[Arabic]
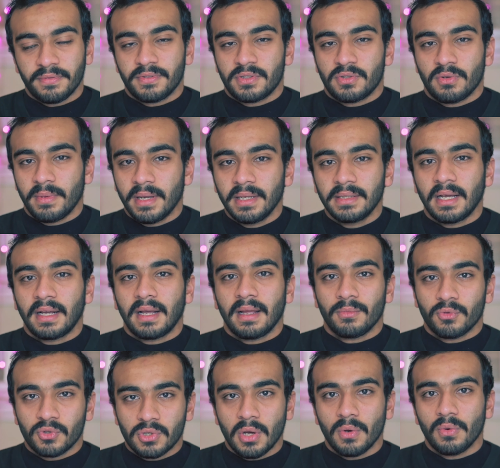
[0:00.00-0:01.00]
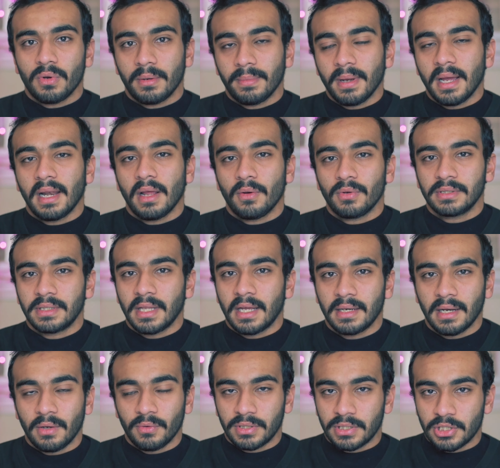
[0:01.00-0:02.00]
سمعتك كمصور بقى لو انت
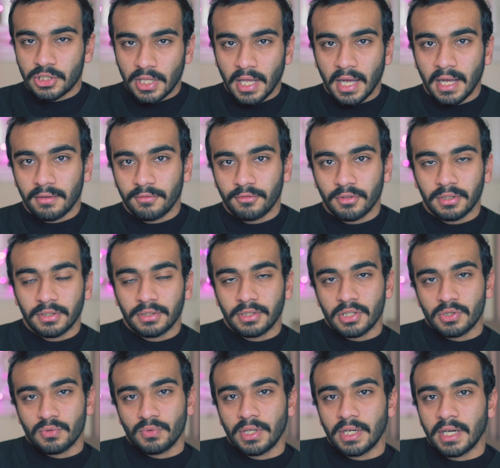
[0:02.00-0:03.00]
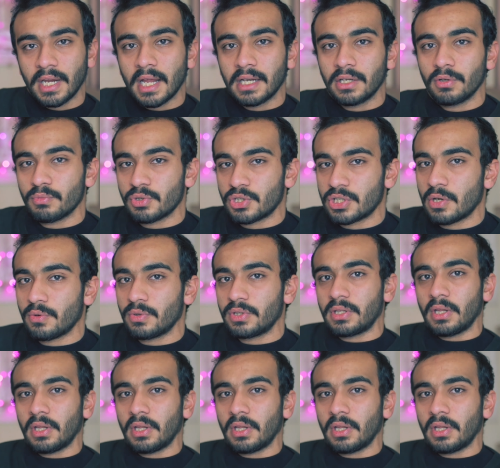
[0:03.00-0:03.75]
ناوي تشتغل في التصوير يعني ومش ناوي